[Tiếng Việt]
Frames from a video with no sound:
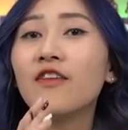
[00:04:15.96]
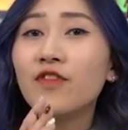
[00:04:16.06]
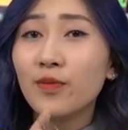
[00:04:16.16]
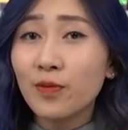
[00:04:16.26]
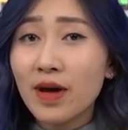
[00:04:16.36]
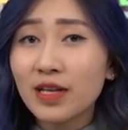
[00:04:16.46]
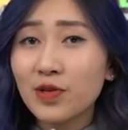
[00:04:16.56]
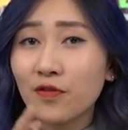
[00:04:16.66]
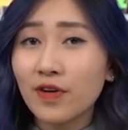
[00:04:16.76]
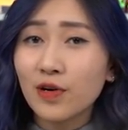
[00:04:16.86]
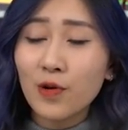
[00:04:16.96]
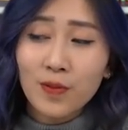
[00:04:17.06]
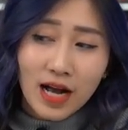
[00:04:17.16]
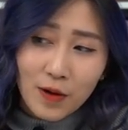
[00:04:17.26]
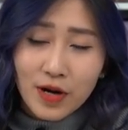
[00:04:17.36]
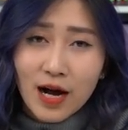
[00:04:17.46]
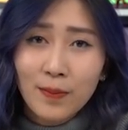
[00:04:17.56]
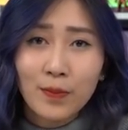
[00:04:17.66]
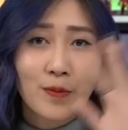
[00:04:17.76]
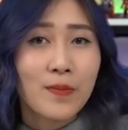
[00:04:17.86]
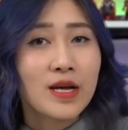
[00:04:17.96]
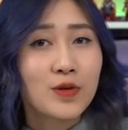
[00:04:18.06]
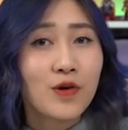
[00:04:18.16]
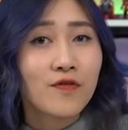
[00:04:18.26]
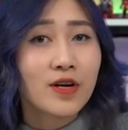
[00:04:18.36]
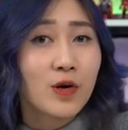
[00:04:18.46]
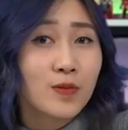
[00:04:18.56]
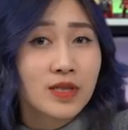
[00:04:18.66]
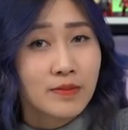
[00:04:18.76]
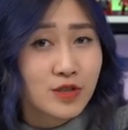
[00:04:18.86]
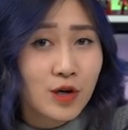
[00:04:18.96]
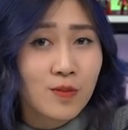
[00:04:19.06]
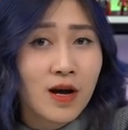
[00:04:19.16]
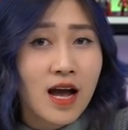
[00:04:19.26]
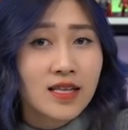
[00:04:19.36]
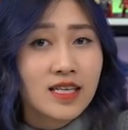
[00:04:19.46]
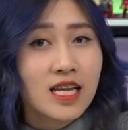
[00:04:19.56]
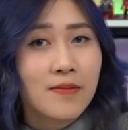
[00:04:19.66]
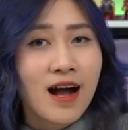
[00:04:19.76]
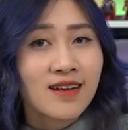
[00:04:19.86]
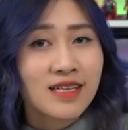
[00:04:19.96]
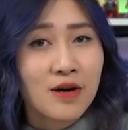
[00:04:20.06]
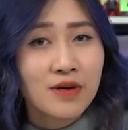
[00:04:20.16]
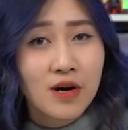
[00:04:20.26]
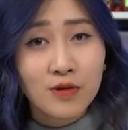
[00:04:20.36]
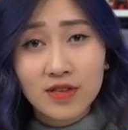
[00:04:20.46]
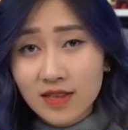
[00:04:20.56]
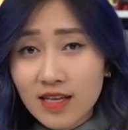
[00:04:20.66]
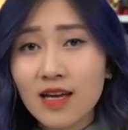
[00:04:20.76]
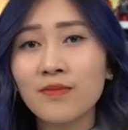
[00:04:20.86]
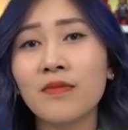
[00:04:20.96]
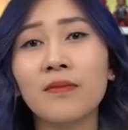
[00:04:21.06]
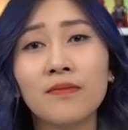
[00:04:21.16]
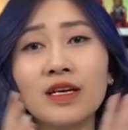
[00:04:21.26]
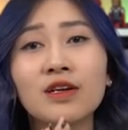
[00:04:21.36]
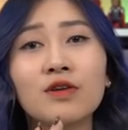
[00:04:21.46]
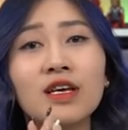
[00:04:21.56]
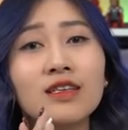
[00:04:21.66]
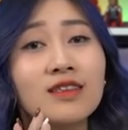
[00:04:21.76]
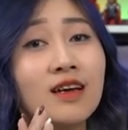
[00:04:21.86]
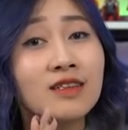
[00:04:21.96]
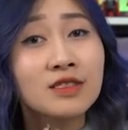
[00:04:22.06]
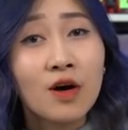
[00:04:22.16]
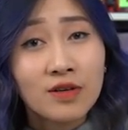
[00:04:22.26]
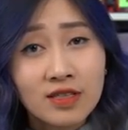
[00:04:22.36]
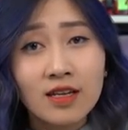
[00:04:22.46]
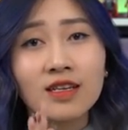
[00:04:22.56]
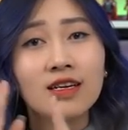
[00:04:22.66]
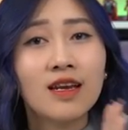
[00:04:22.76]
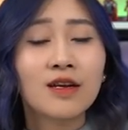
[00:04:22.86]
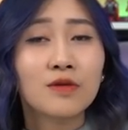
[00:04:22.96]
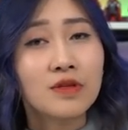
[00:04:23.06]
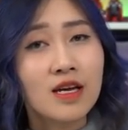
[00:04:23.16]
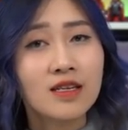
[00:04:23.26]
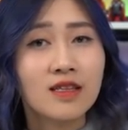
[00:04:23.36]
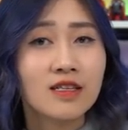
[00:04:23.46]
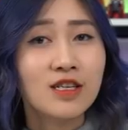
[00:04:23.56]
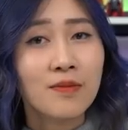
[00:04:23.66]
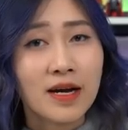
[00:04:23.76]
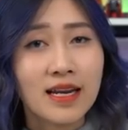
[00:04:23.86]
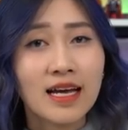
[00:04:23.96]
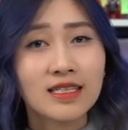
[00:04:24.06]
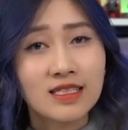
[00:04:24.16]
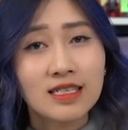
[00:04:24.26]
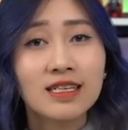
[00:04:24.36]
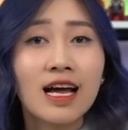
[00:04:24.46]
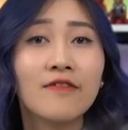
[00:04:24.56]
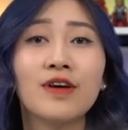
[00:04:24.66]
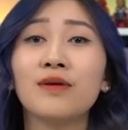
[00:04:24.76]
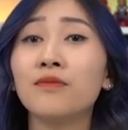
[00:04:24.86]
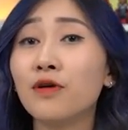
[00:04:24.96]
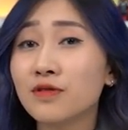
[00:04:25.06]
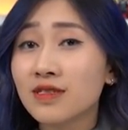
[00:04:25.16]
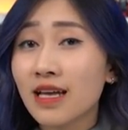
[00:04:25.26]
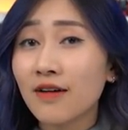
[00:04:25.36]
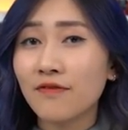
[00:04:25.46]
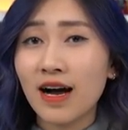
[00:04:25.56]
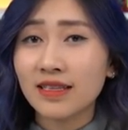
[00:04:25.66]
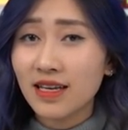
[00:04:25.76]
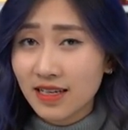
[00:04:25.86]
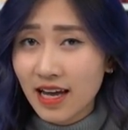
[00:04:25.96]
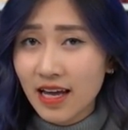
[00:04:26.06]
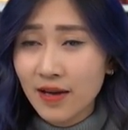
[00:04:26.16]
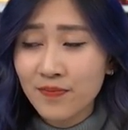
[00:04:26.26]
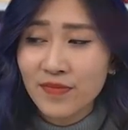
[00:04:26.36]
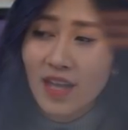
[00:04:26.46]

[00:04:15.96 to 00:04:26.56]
Với một bên thuộc phân khúc cao cấp, một bên thuộc phân khúc tầm trung thì điểm khác nhau đầu tiên mà mình có thể nhìn thấy rõ nhất khi lần đầu tiên nhìn thấy chiếc máy này chính là về màu sắc và thiết kế.